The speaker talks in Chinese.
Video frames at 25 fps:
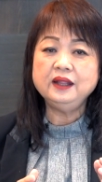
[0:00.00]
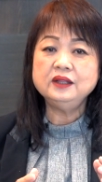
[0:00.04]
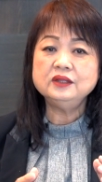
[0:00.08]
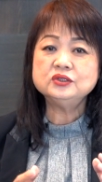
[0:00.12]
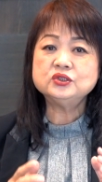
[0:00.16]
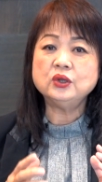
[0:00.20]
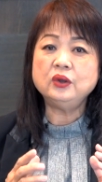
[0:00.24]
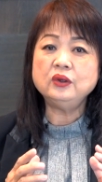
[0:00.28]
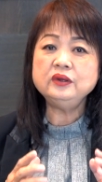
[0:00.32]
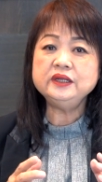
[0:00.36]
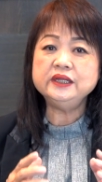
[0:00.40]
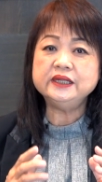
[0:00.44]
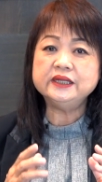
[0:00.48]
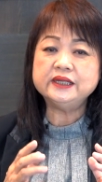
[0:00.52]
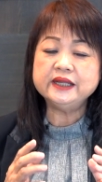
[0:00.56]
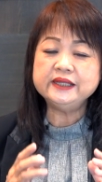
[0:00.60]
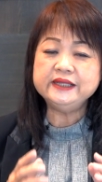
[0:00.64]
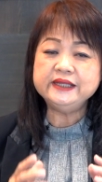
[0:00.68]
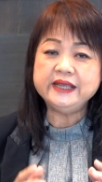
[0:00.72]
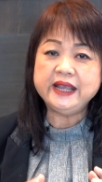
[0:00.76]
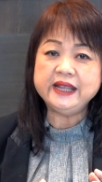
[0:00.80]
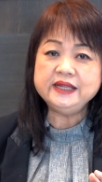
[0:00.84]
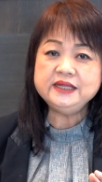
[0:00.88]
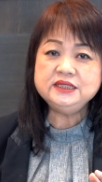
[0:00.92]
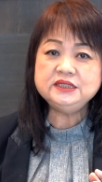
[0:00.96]
从你的
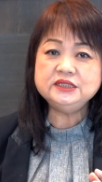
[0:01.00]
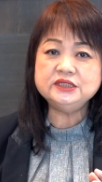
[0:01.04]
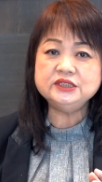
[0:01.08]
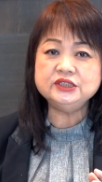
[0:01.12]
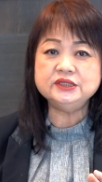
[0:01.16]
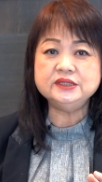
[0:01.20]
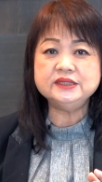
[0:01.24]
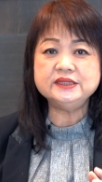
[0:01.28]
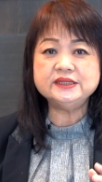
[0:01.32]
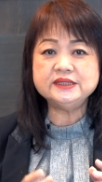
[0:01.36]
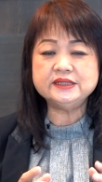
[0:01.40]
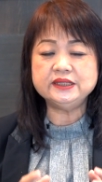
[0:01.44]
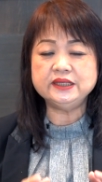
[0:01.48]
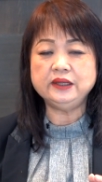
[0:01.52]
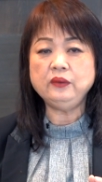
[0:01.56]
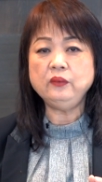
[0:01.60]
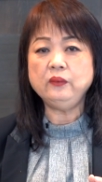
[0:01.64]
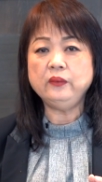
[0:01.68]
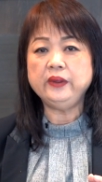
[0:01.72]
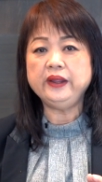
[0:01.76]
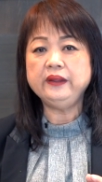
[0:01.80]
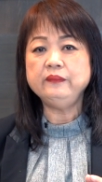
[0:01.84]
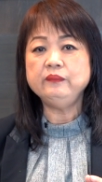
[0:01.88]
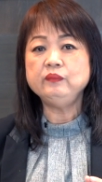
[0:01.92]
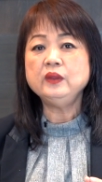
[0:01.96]
言语行
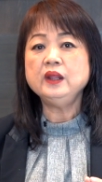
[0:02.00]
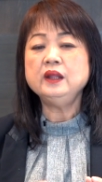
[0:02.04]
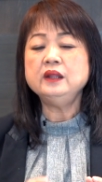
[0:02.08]
为，